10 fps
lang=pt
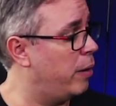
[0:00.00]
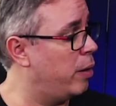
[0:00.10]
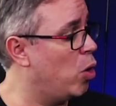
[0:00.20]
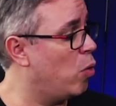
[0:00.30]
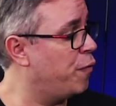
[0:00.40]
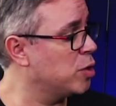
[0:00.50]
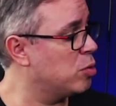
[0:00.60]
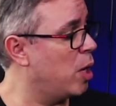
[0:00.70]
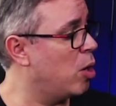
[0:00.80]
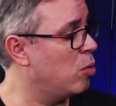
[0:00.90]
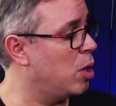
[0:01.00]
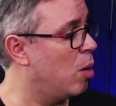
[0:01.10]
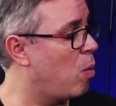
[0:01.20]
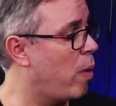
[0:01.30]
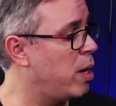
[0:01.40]
eu fiz uma
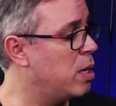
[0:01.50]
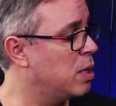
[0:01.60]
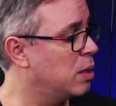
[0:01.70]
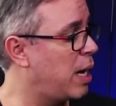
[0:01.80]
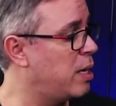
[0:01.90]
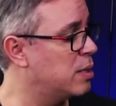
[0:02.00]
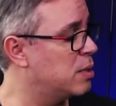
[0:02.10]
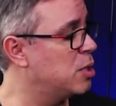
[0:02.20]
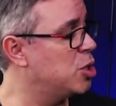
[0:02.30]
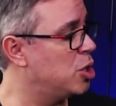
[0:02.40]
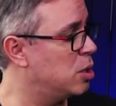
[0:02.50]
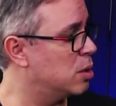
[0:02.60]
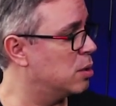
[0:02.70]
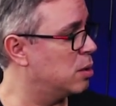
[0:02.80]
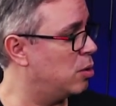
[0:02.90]
reunião com a RI da Taesa esses
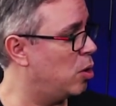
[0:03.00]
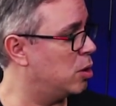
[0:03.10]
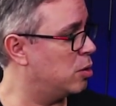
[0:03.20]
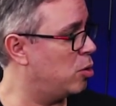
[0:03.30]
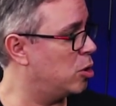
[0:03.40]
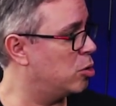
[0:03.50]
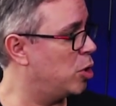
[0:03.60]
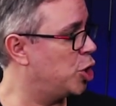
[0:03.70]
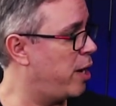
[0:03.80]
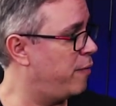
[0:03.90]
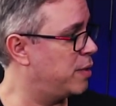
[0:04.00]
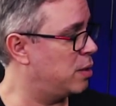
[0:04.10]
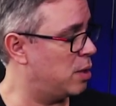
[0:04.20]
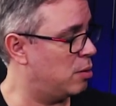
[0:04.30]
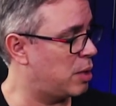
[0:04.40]
dias. Sim. Nós, nós do AGF. Você,
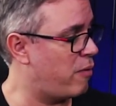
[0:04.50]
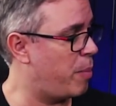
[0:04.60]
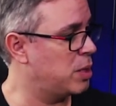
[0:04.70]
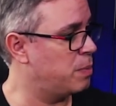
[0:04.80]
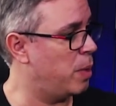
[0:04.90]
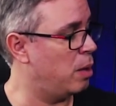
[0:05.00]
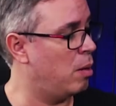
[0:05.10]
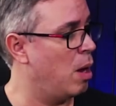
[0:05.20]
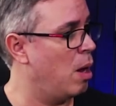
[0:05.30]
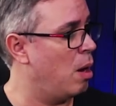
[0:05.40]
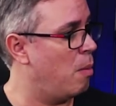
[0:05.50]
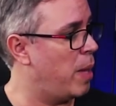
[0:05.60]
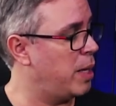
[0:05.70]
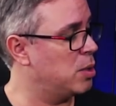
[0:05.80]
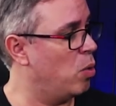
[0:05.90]
sim, sim.
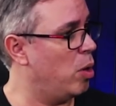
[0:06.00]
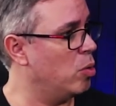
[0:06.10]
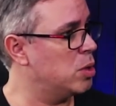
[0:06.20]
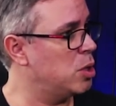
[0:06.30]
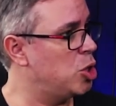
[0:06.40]
Mas eu, eu senti